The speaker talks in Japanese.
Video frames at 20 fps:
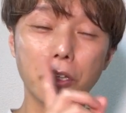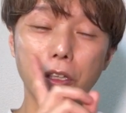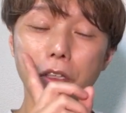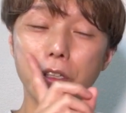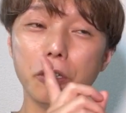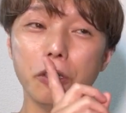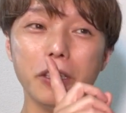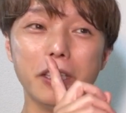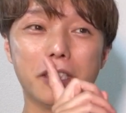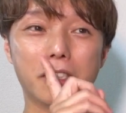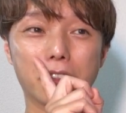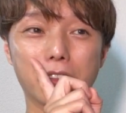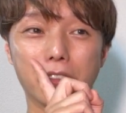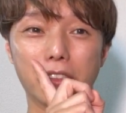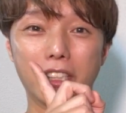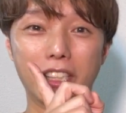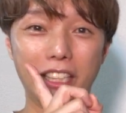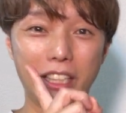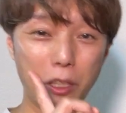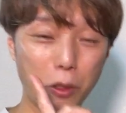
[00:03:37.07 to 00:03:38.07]
唯一
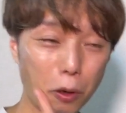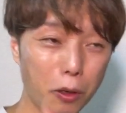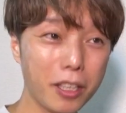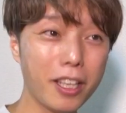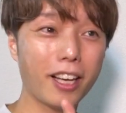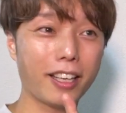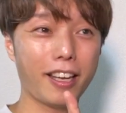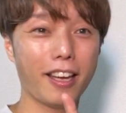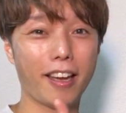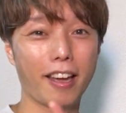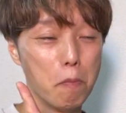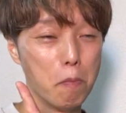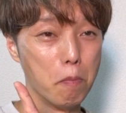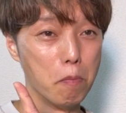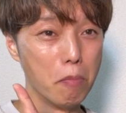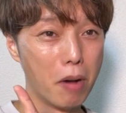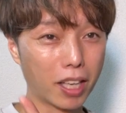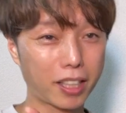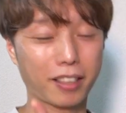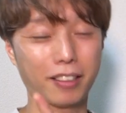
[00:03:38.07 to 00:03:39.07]
一人だけ
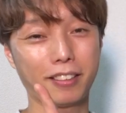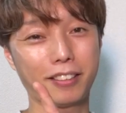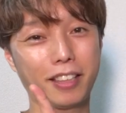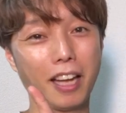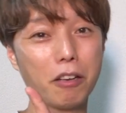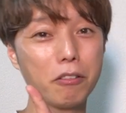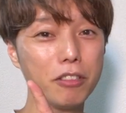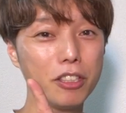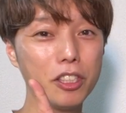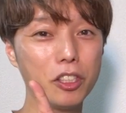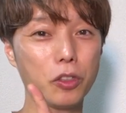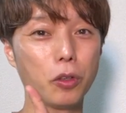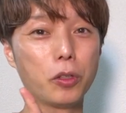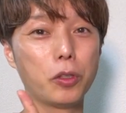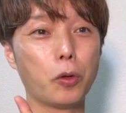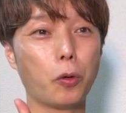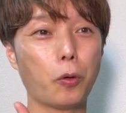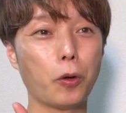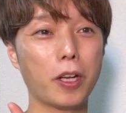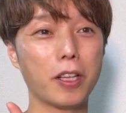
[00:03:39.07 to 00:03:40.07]
全く印象
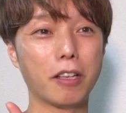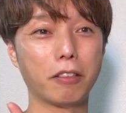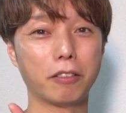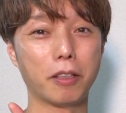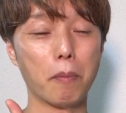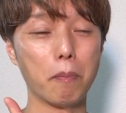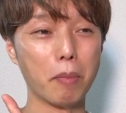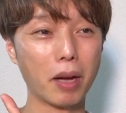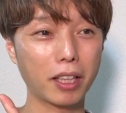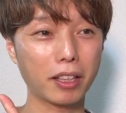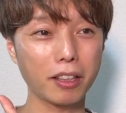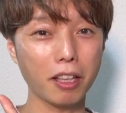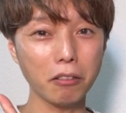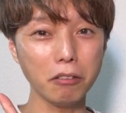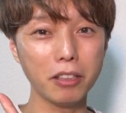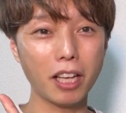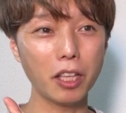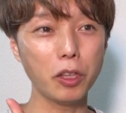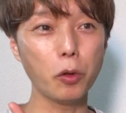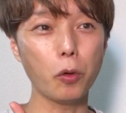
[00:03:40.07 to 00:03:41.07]
に残らなくて全
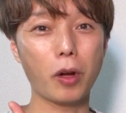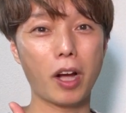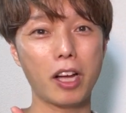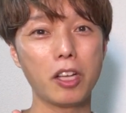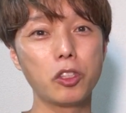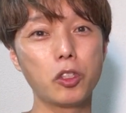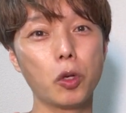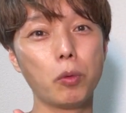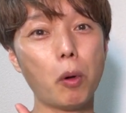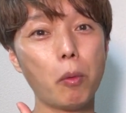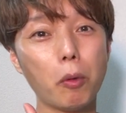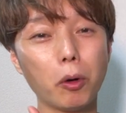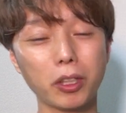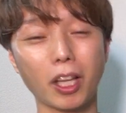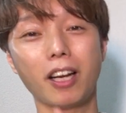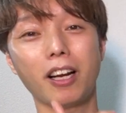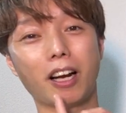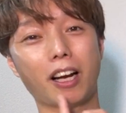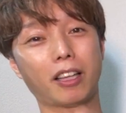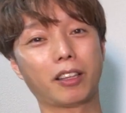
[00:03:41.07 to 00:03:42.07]
く何の感想も持
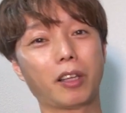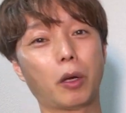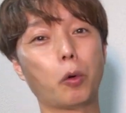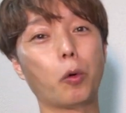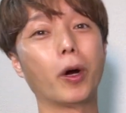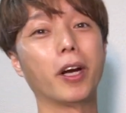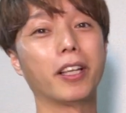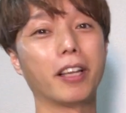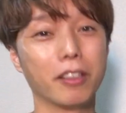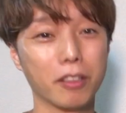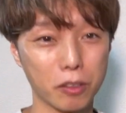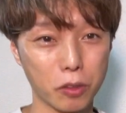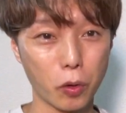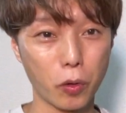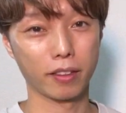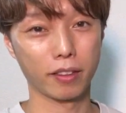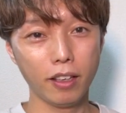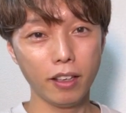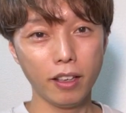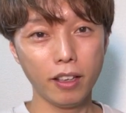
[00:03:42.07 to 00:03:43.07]
たなかった子がいたんです
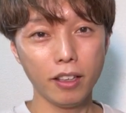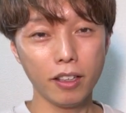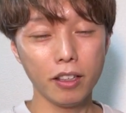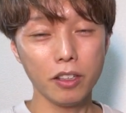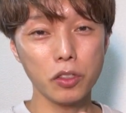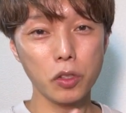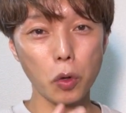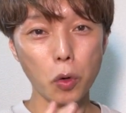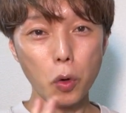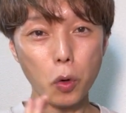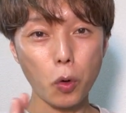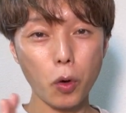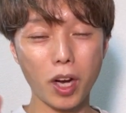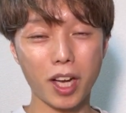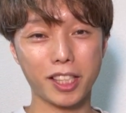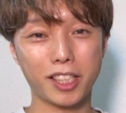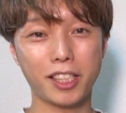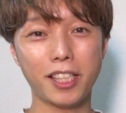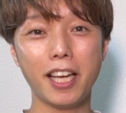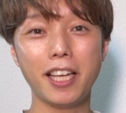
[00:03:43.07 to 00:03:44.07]
よその子
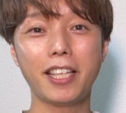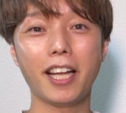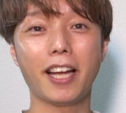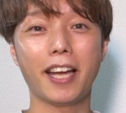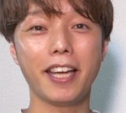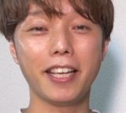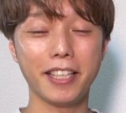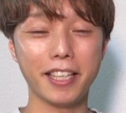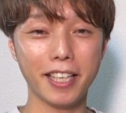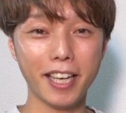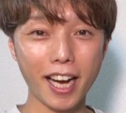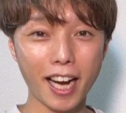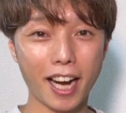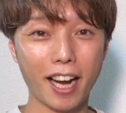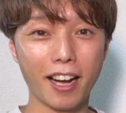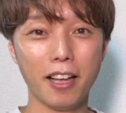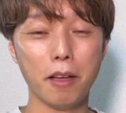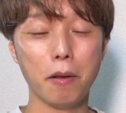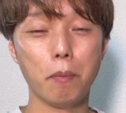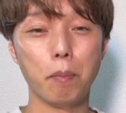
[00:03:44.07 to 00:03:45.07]
がしていた演技が
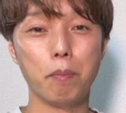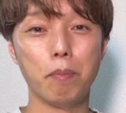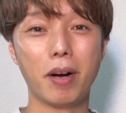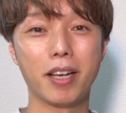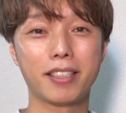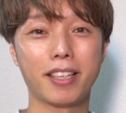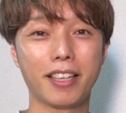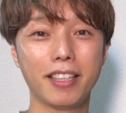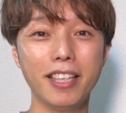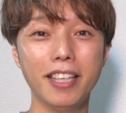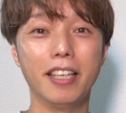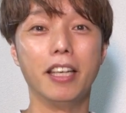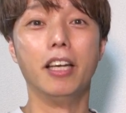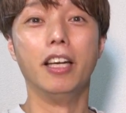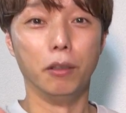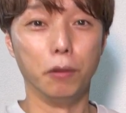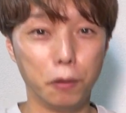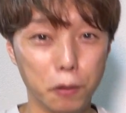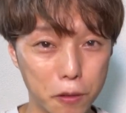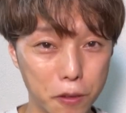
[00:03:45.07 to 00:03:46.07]
まさに
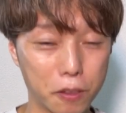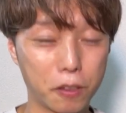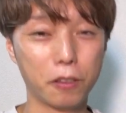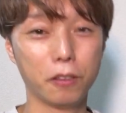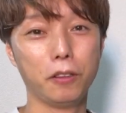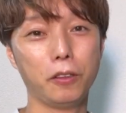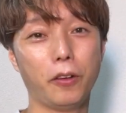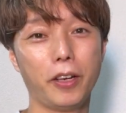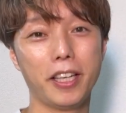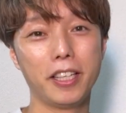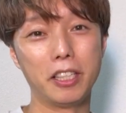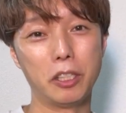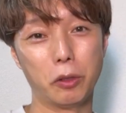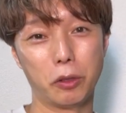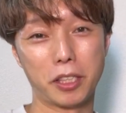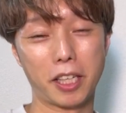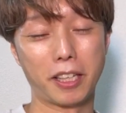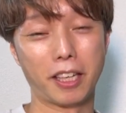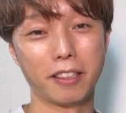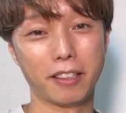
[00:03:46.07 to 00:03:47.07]
普通の演技を
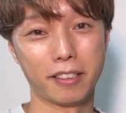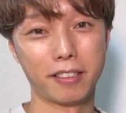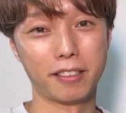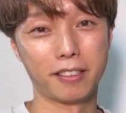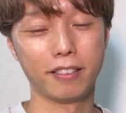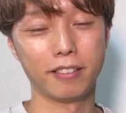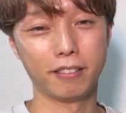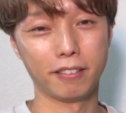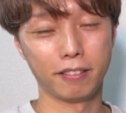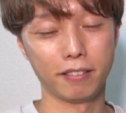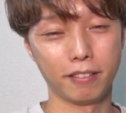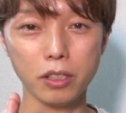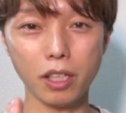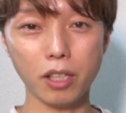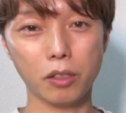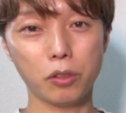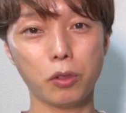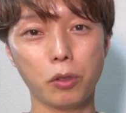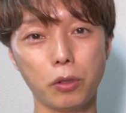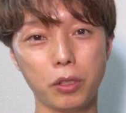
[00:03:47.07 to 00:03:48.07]
してたんです、うん、
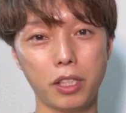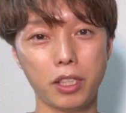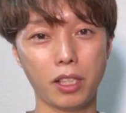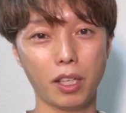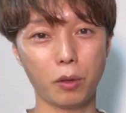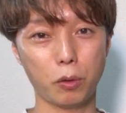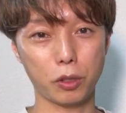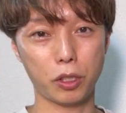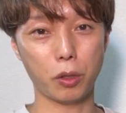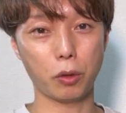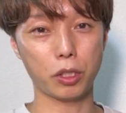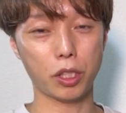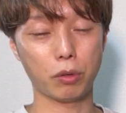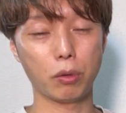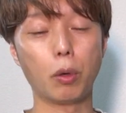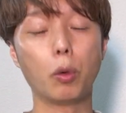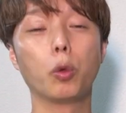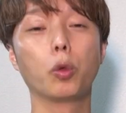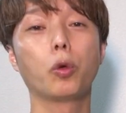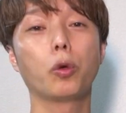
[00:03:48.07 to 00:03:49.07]
でそれを聞いた教え子ちゃん
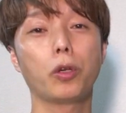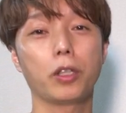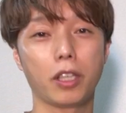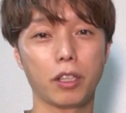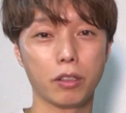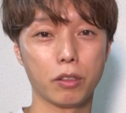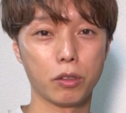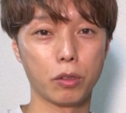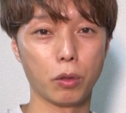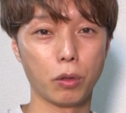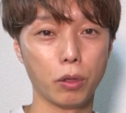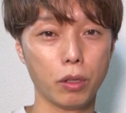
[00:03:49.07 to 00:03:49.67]
は驚いたんですよ